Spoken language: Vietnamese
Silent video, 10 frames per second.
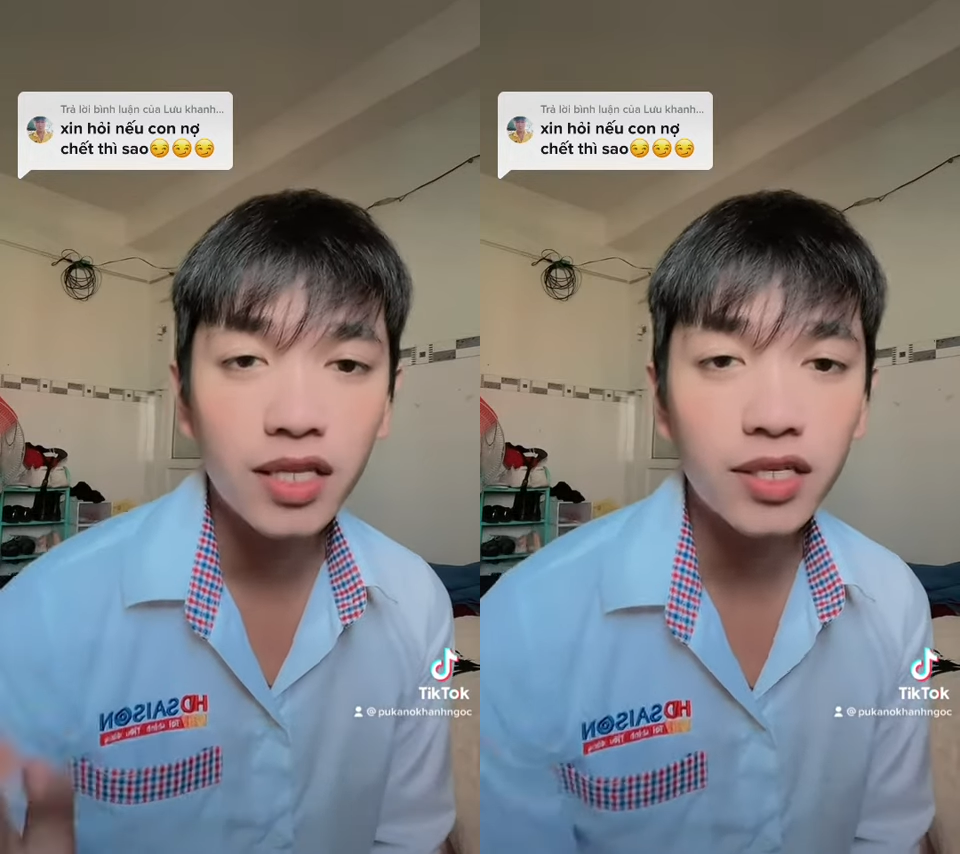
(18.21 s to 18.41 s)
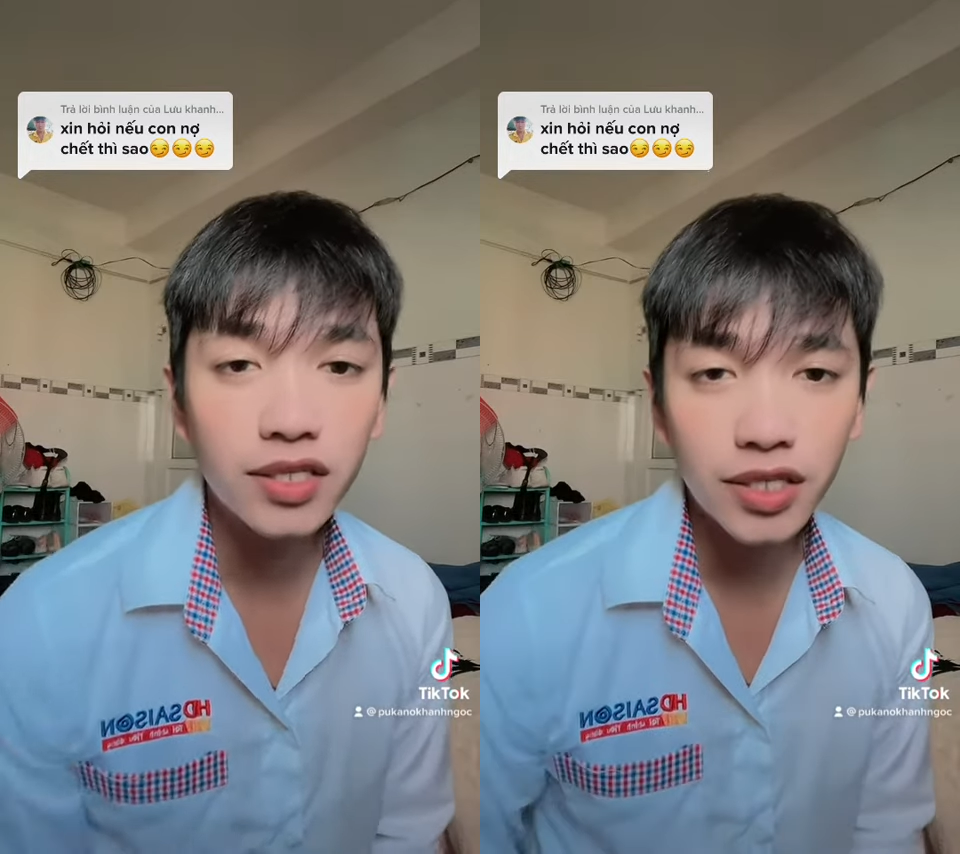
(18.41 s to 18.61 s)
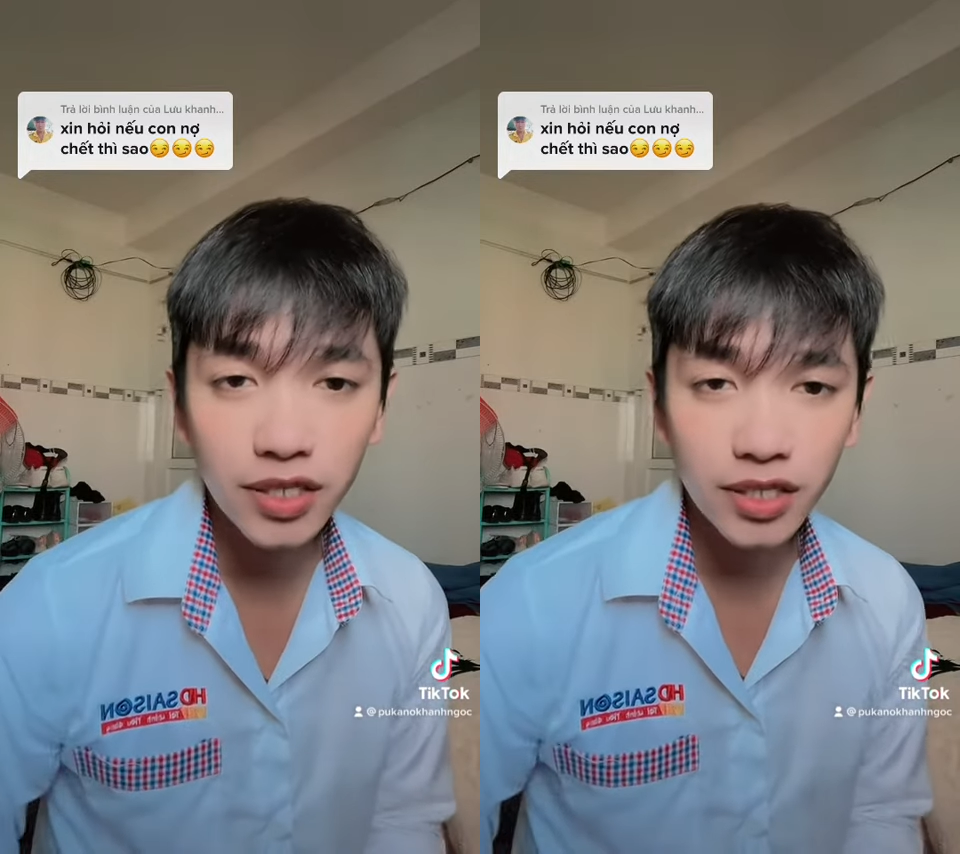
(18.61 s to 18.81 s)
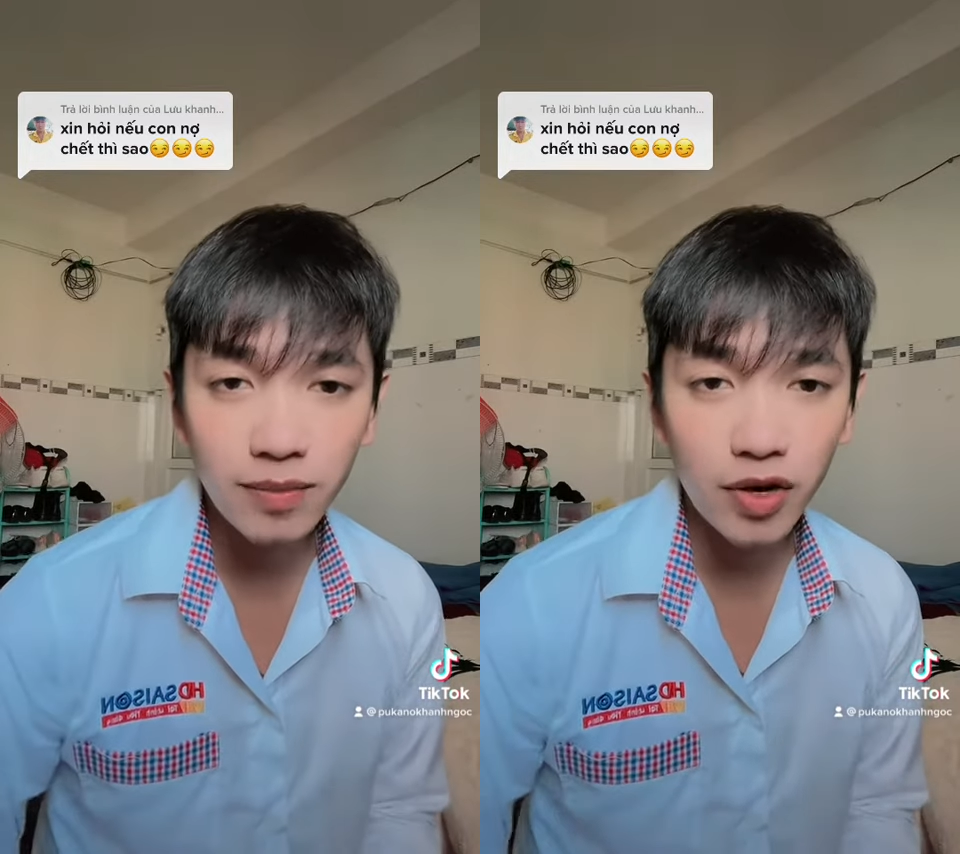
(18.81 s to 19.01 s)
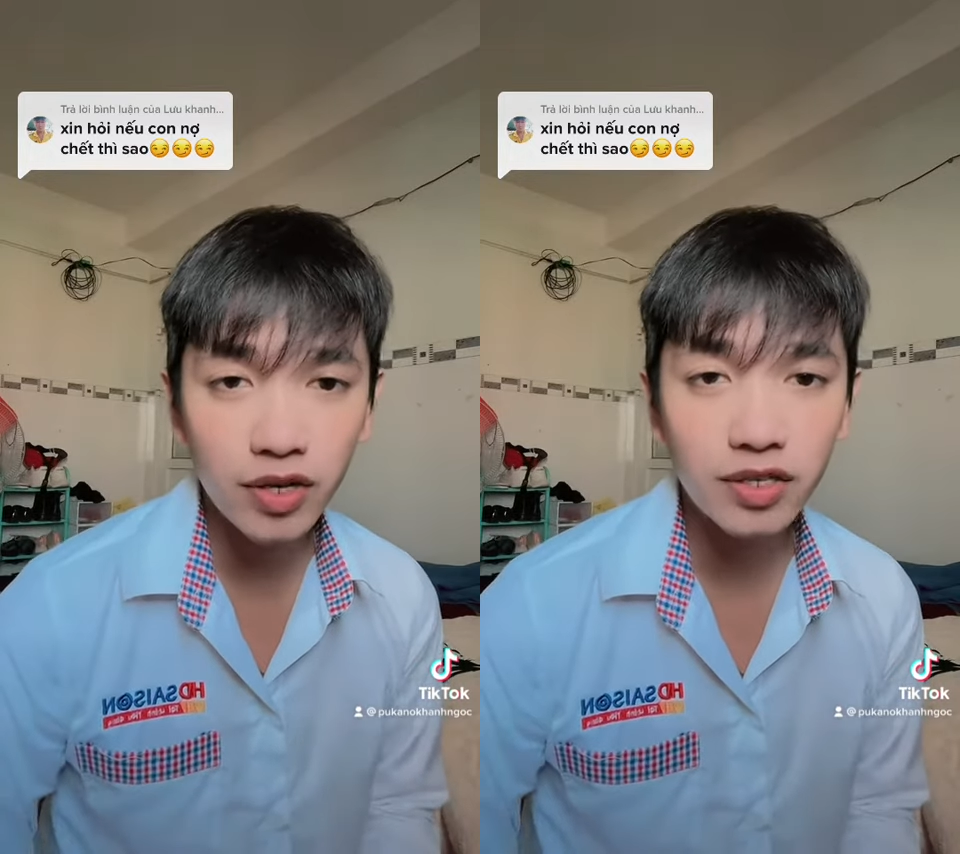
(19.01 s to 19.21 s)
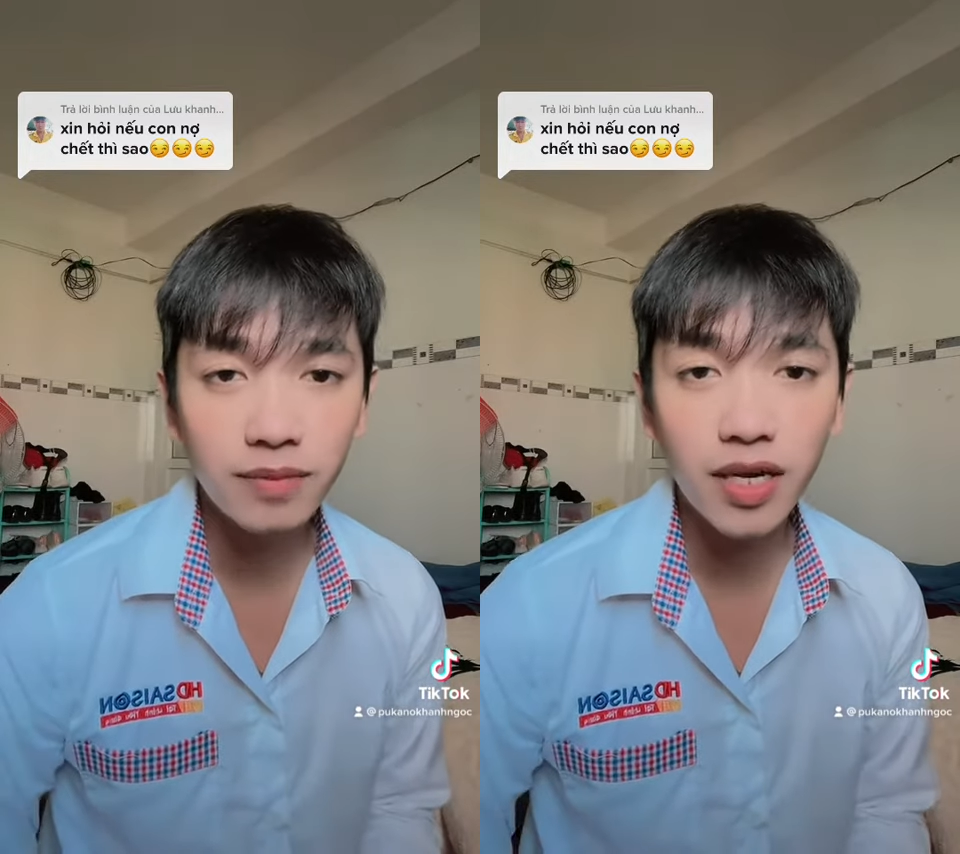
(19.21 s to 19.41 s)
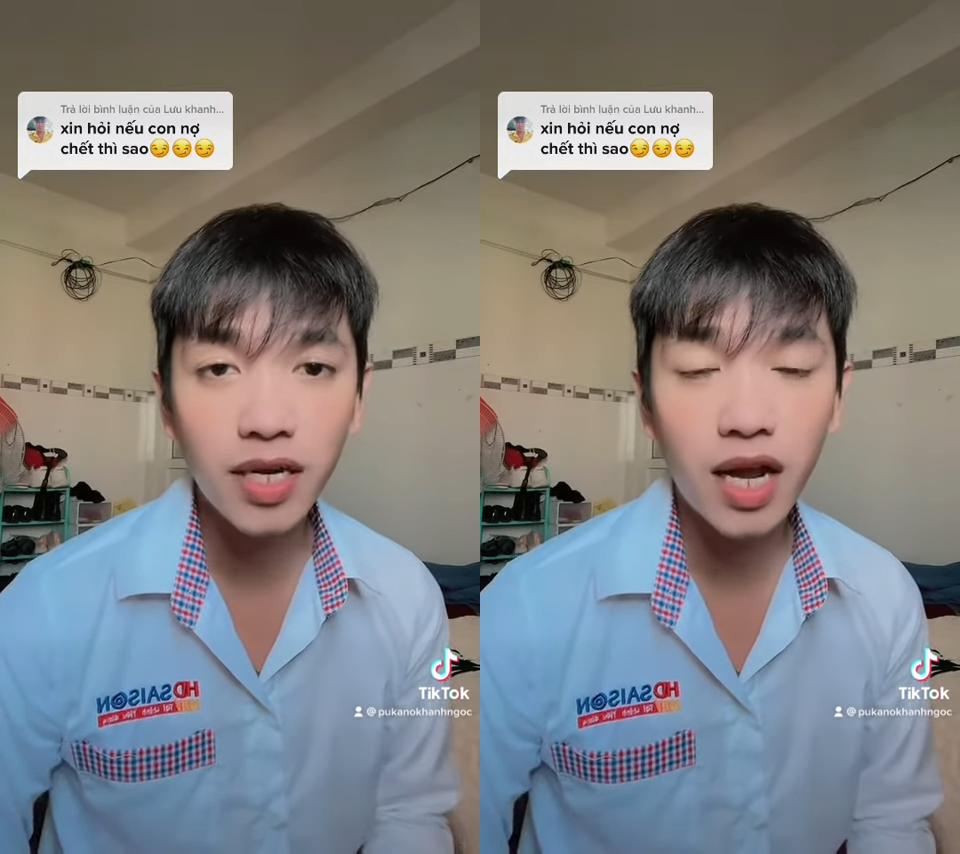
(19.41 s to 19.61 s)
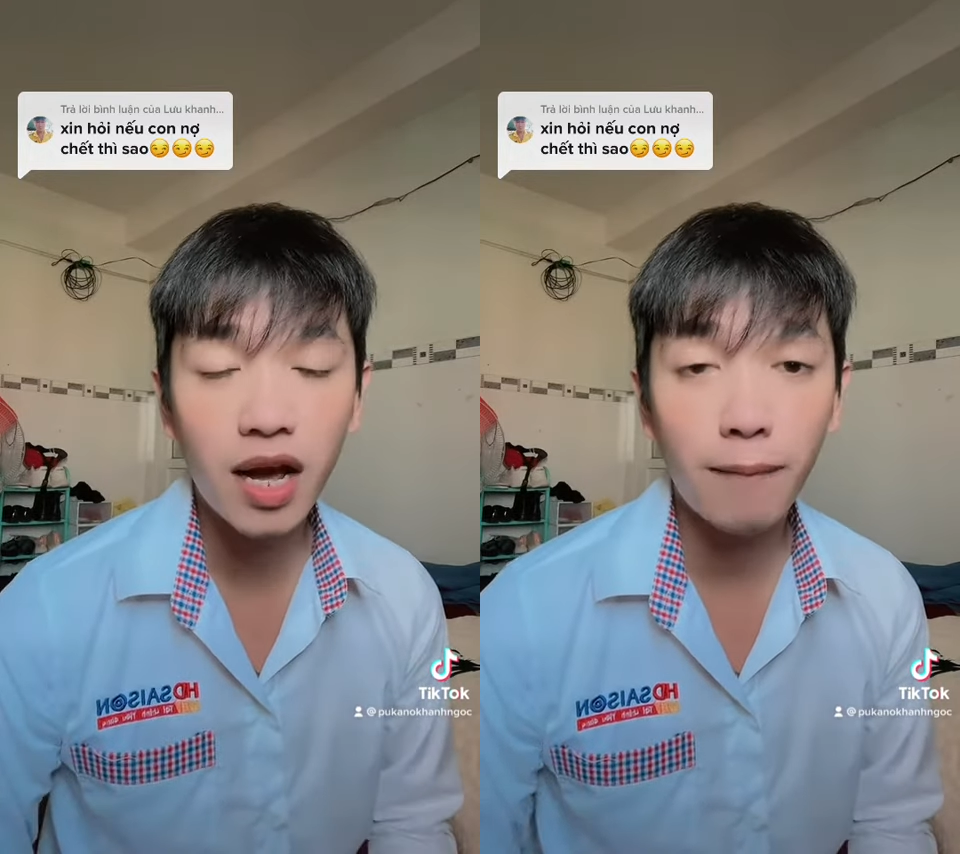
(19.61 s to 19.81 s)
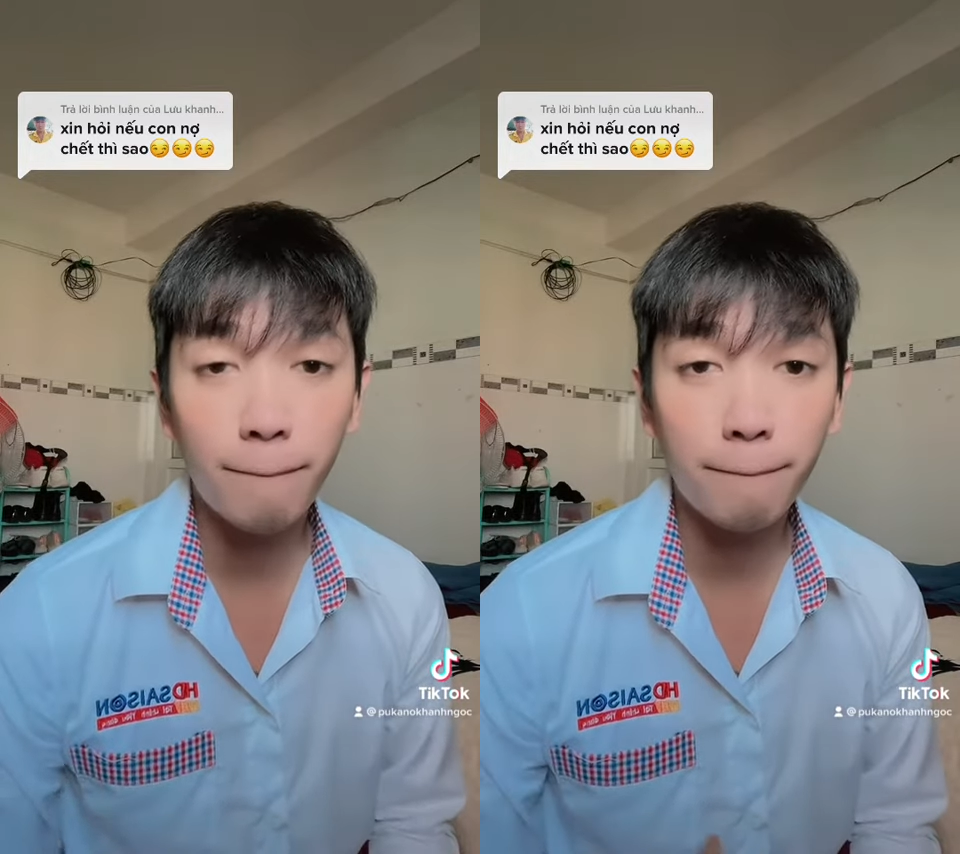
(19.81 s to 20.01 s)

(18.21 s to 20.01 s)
thường thường á mọi người mình à,